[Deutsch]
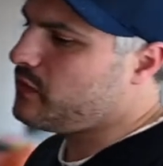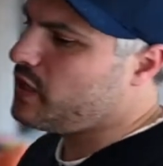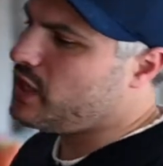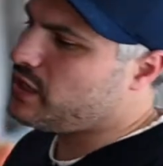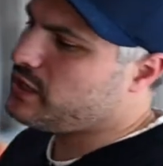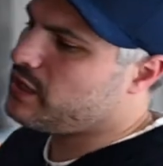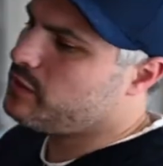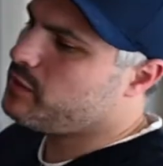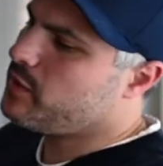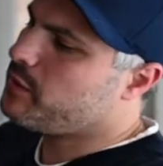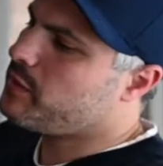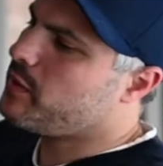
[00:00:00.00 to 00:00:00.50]

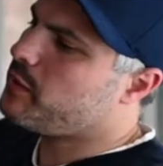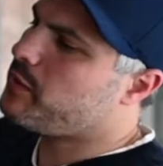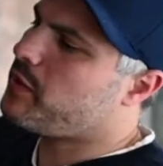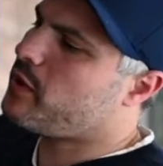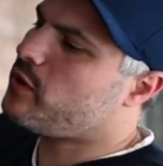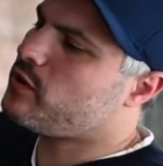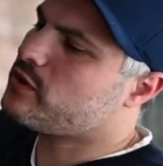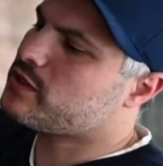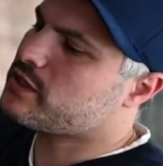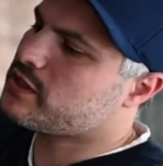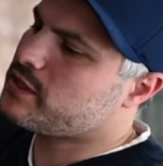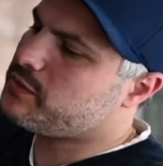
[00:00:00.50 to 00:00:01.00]
die man beim
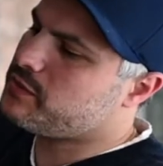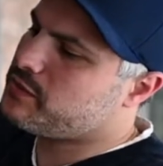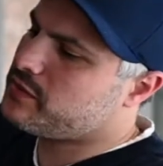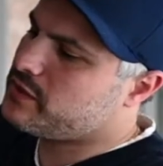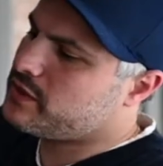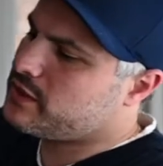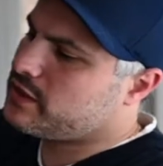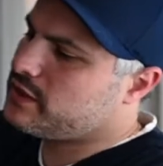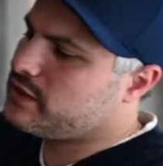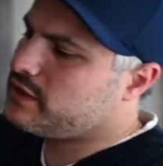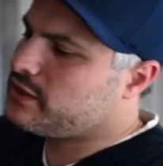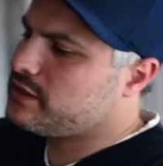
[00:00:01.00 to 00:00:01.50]
Bauhaus
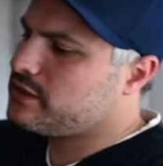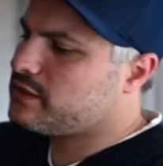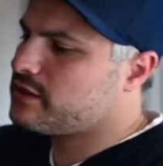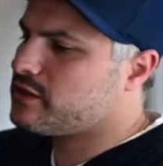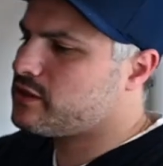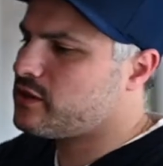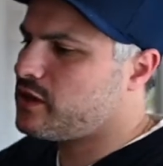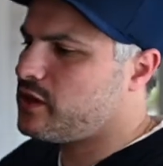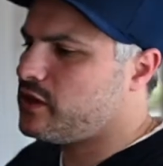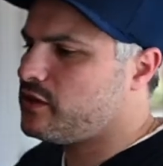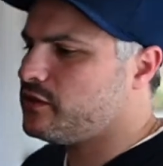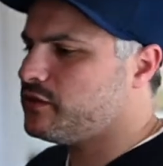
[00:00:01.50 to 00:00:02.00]
gibt, äh,
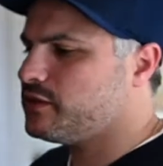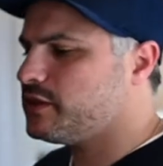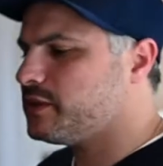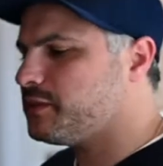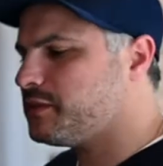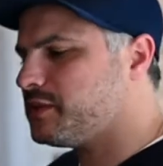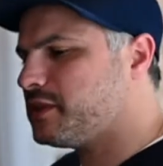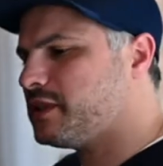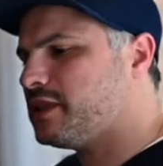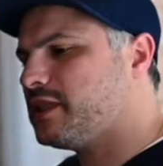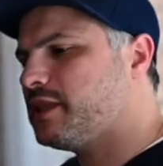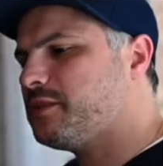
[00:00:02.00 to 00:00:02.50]
zu kaufen
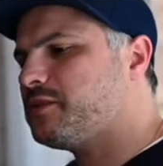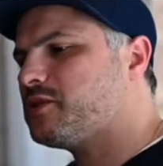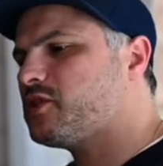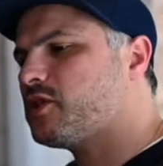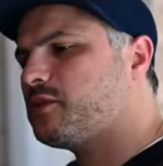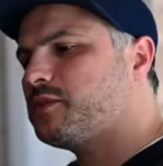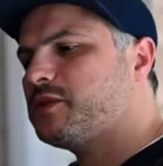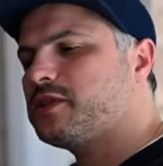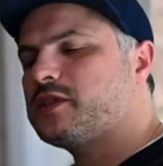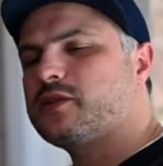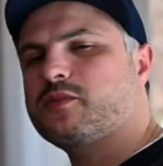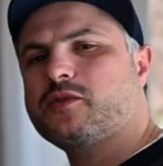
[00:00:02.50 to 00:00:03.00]
gibt, die gibt es
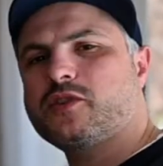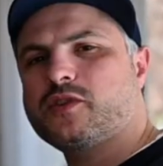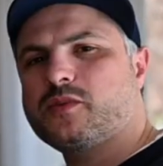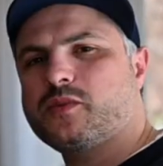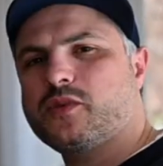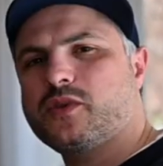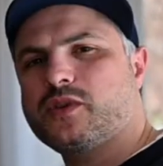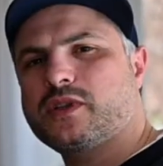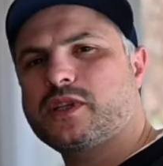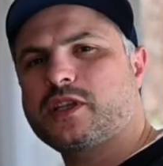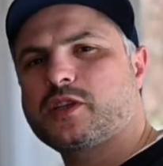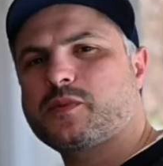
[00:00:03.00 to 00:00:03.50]
schon mit
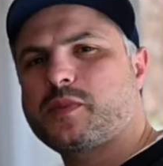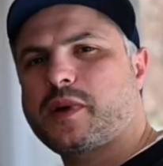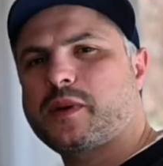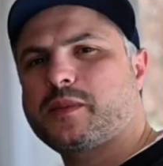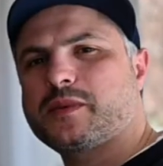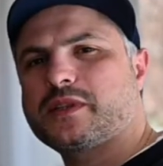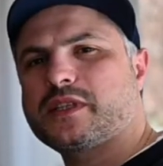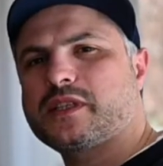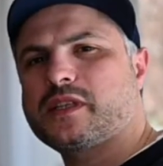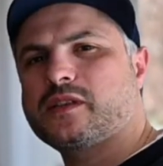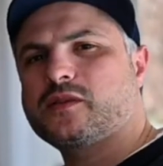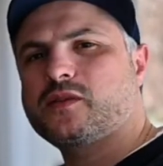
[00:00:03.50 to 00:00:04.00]
Zwischenböden. Da spart
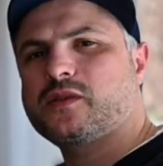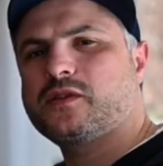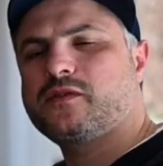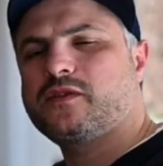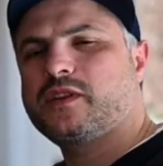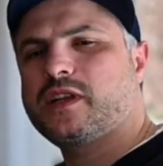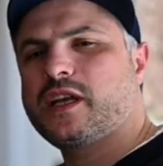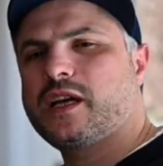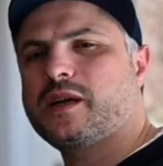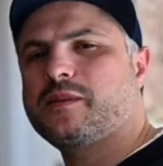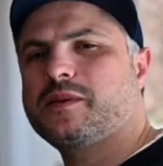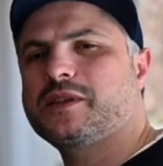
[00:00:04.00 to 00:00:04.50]
man sich natürlich
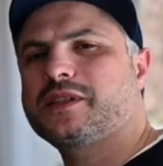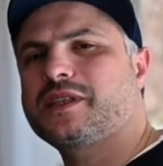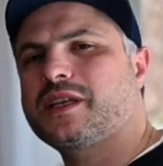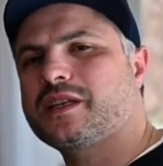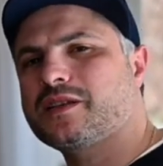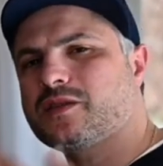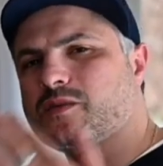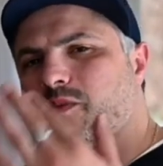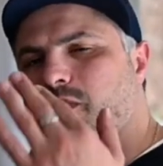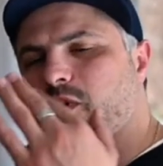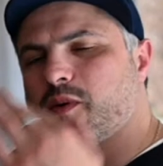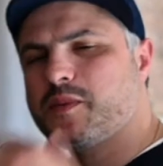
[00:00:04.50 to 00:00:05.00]
viel Arbeit.
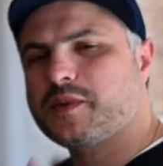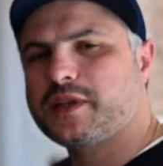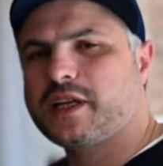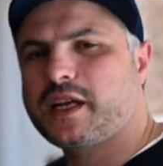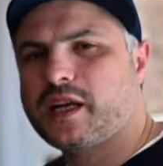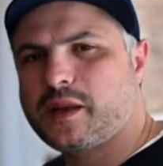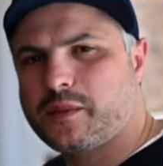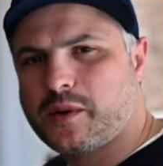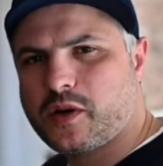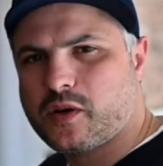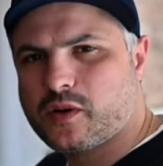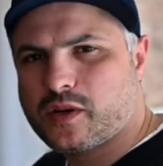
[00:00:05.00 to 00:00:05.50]
Dazu braucht man
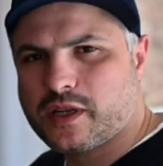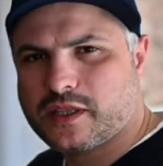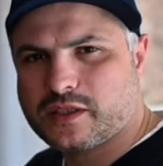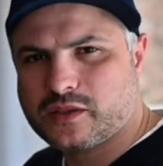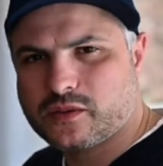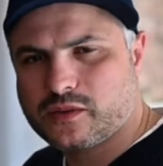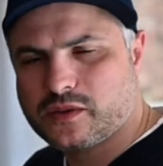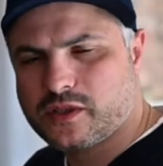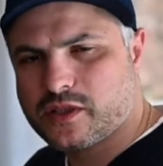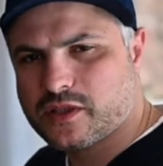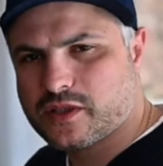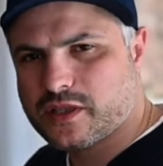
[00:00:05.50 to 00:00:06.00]
dann aber auch kein
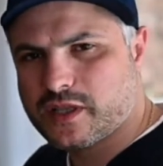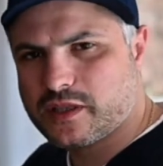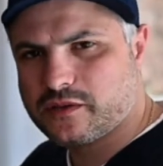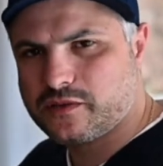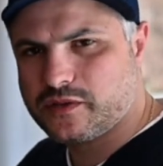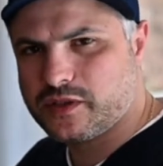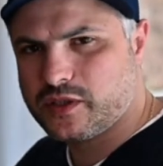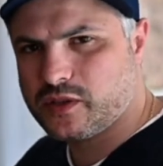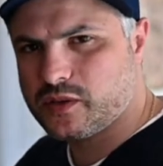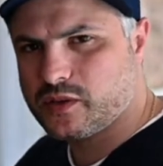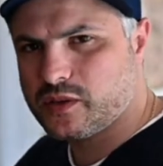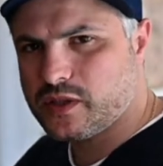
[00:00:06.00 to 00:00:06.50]

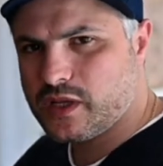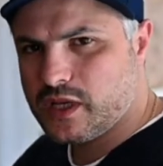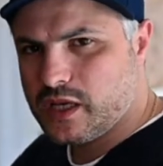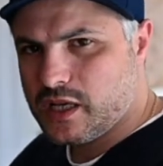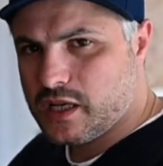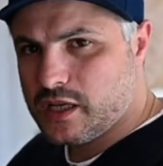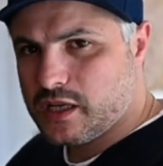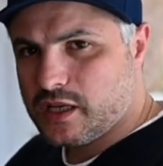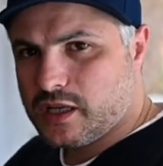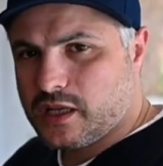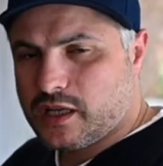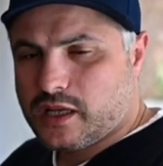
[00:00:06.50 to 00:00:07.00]
Do-it-yourself-Video
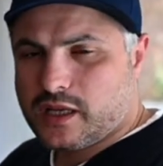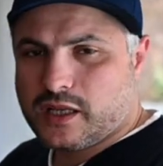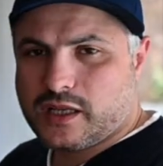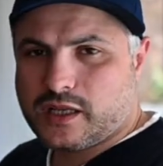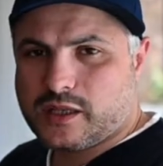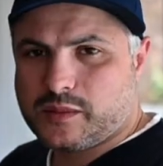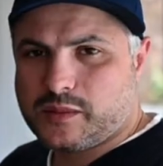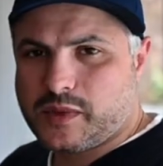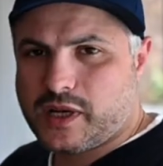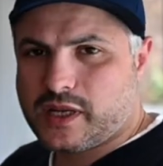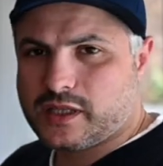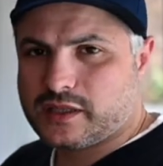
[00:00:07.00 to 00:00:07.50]

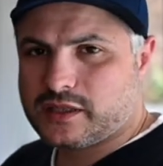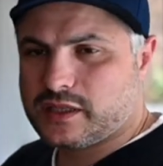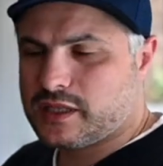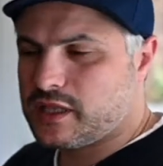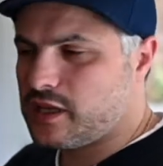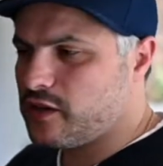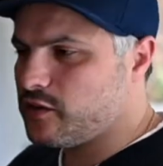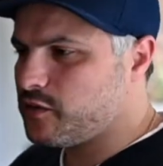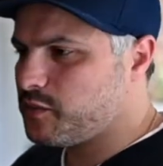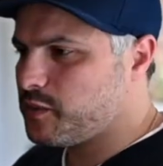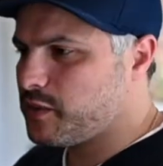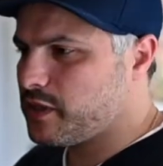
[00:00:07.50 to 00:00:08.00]
äh, machen. Die
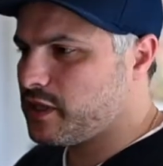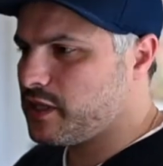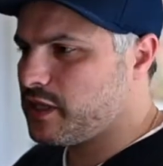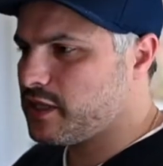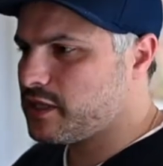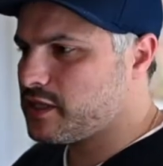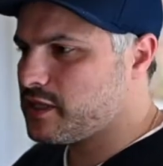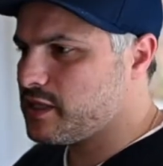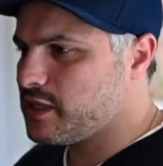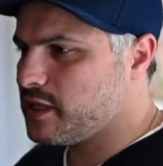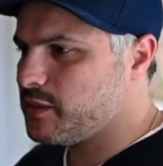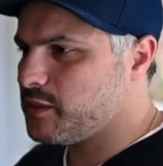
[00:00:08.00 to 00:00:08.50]
kauft man,
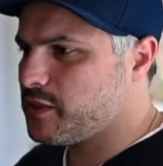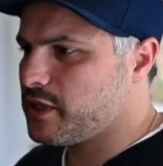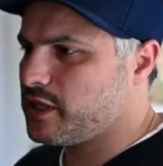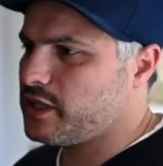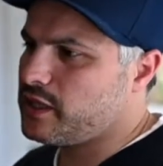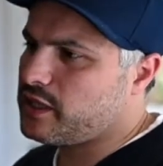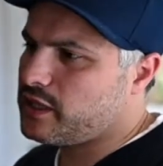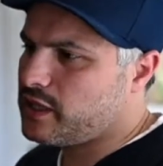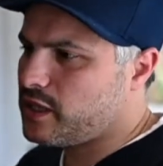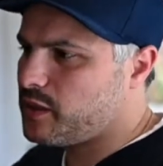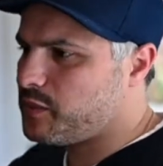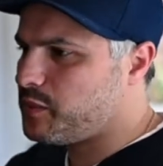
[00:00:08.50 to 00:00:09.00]
legt sie
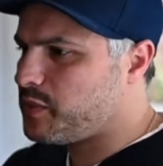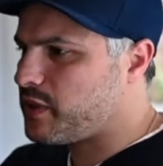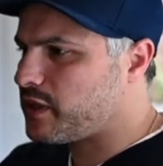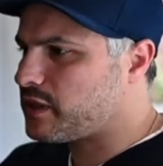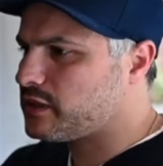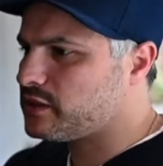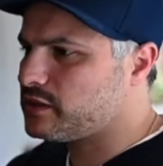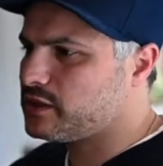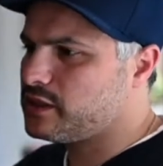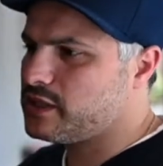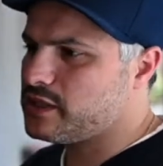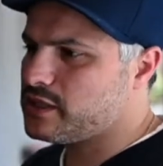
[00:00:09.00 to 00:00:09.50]
nebeneinander,
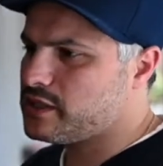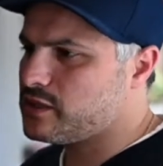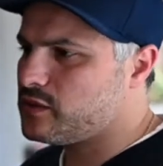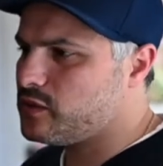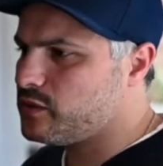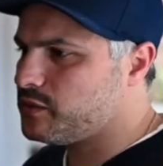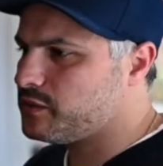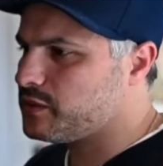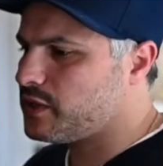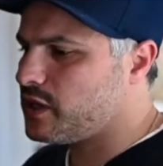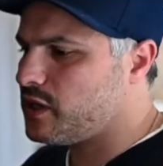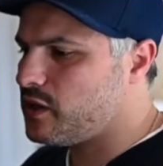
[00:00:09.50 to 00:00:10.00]
packt ein Kissen
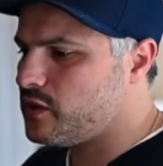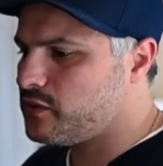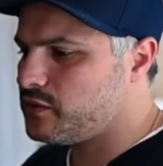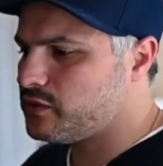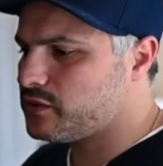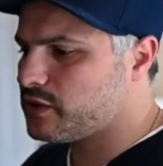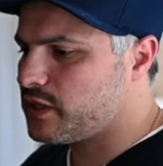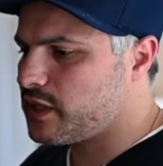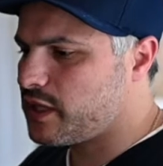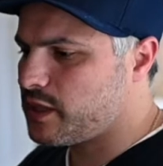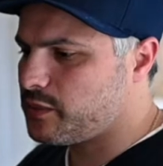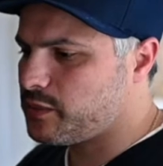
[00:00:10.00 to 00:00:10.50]
oben drauf
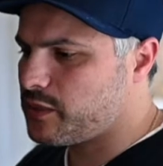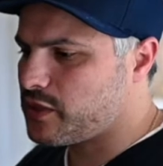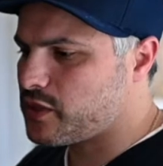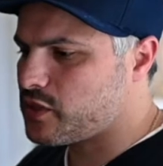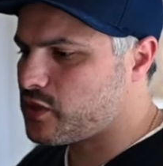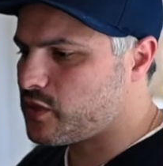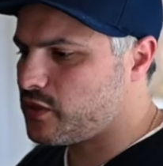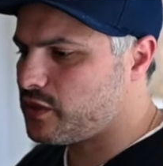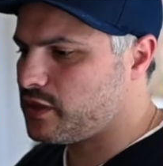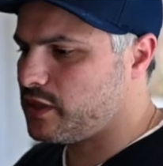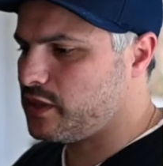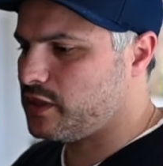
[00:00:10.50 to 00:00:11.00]
und dann hat man
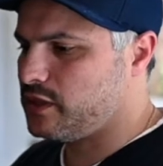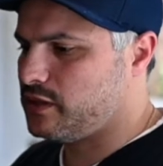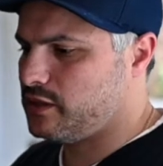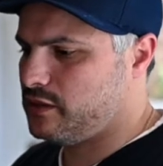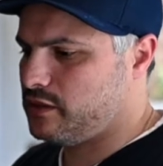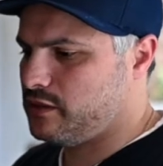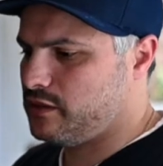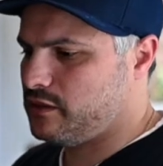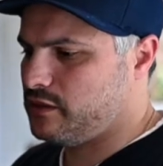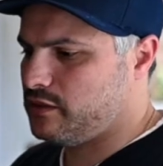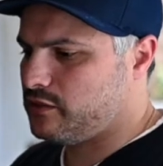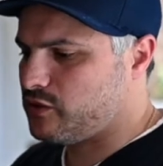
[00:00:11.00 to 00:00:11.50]
schon
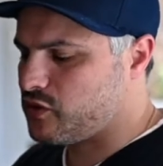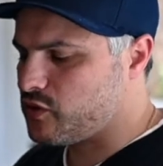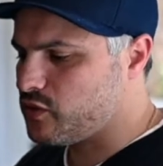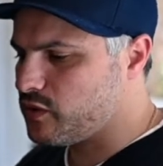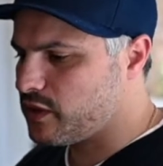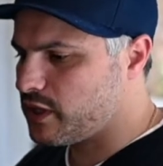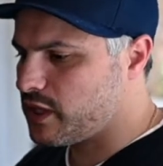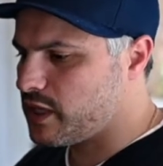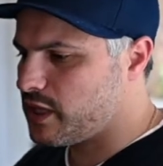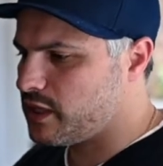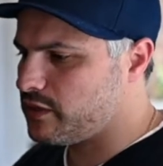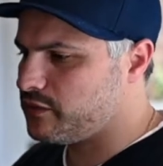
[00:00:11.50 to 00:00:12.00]
äh, ein
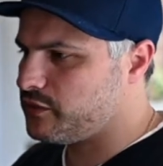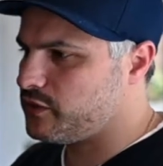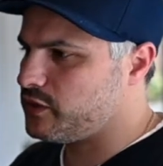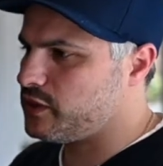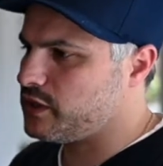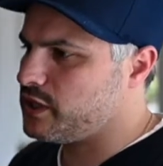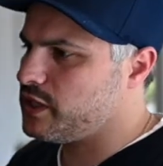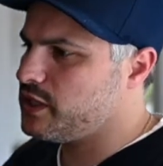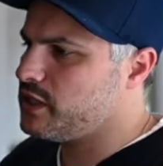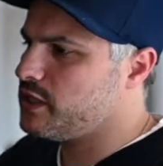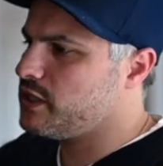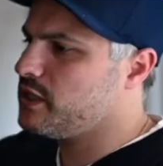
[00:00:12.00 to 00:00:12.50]
Schuhregal für die
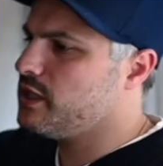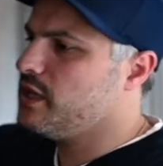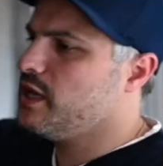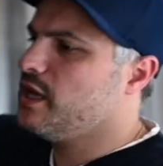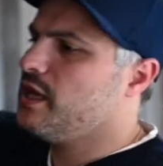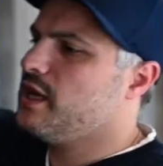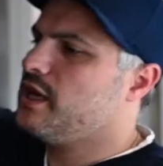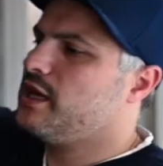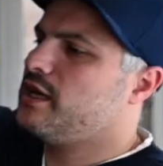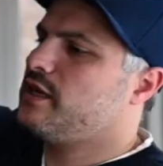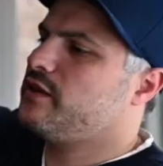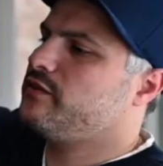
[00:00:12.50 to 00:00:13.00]
Kinder.
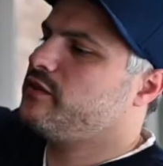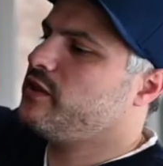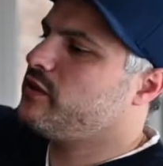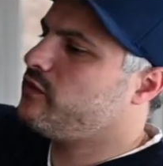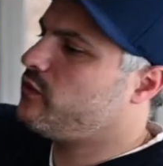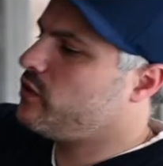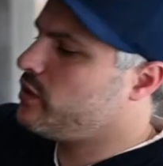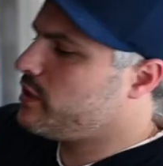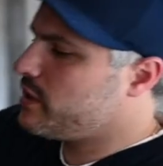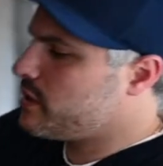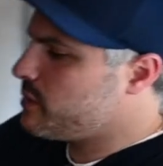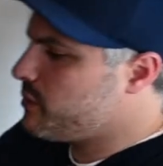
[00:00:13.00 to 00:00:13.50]
Äh, wir
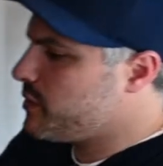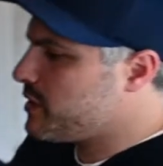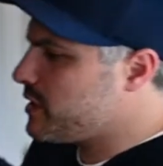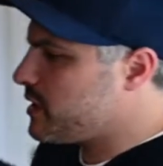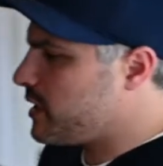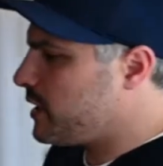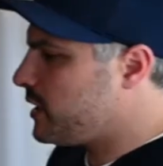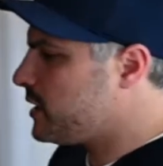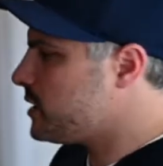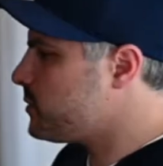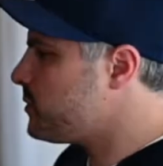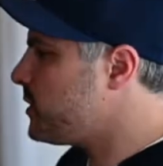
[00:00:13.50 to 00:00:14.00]
wollen das ein bisschen
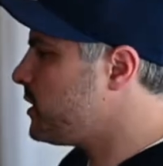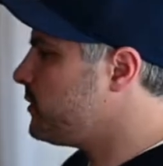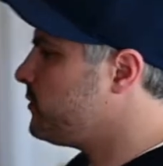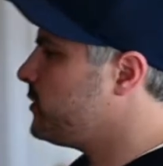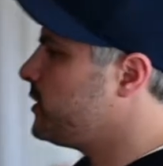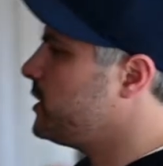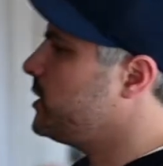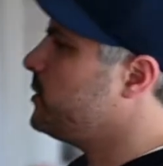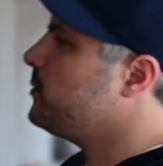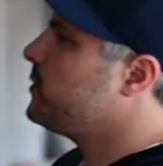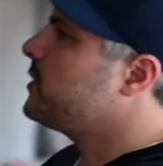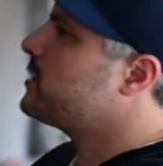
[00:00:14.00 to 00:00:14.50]
anders machen.
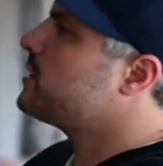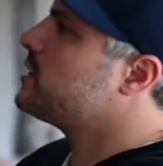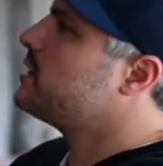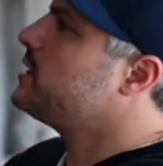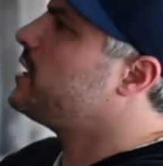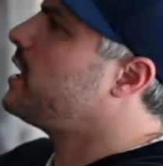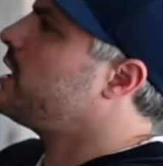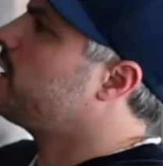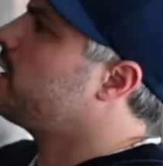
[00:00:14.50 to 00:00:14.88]
Wir nehmen jetzt hier